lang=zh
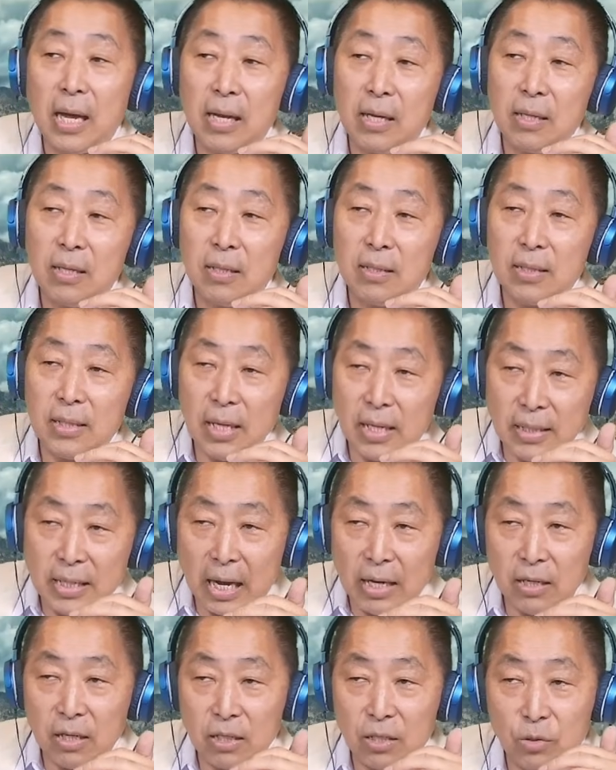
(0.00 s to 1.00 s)
那这
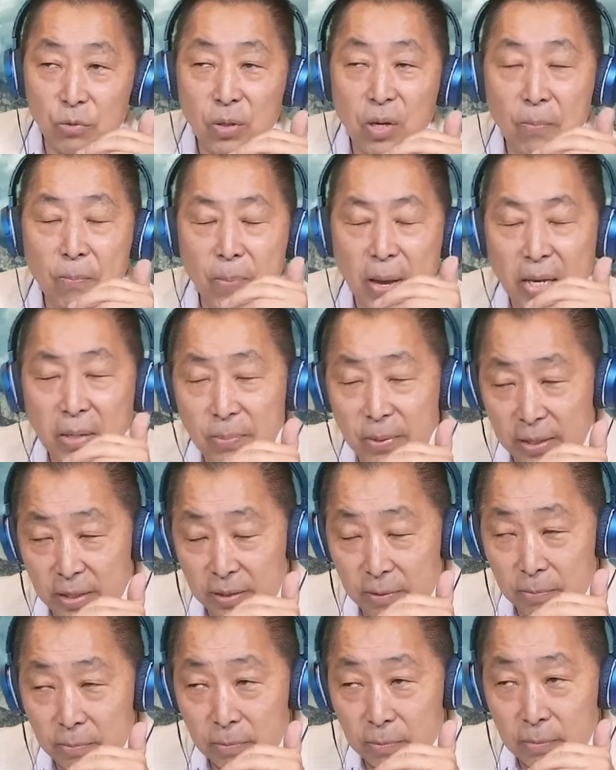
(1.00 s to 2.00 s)
家呢，Sweet
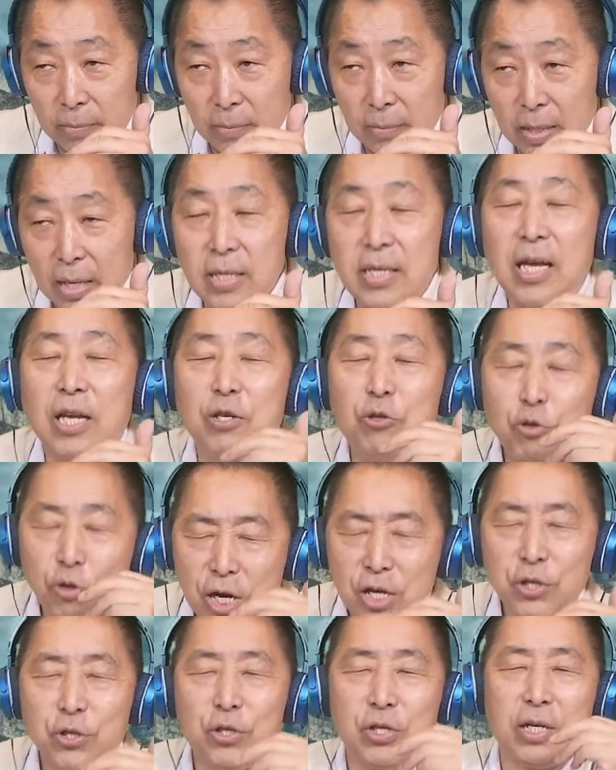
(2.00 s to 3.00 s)
Baby 也
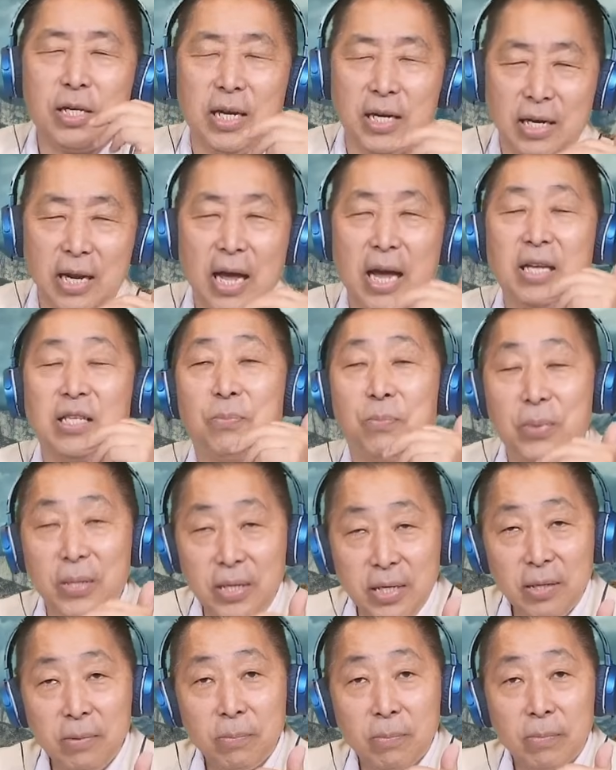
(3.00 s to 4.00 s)
确实很
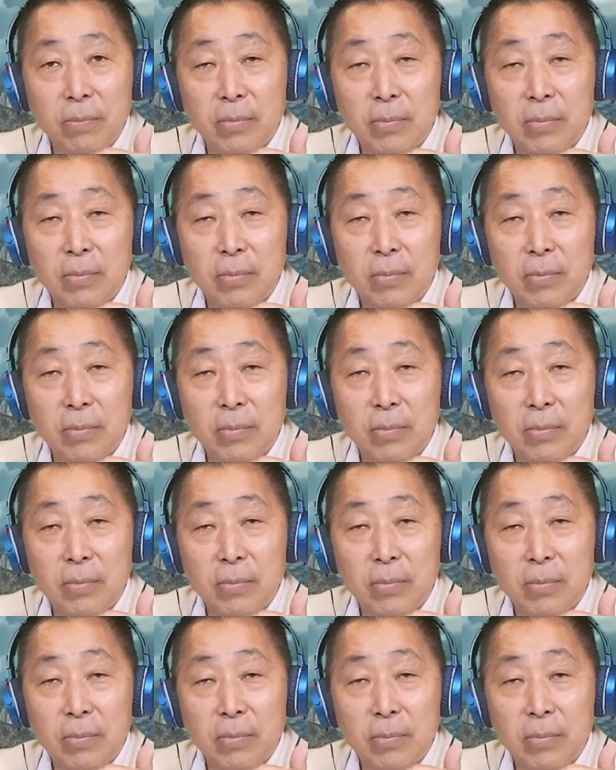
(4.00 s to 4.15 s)
SB。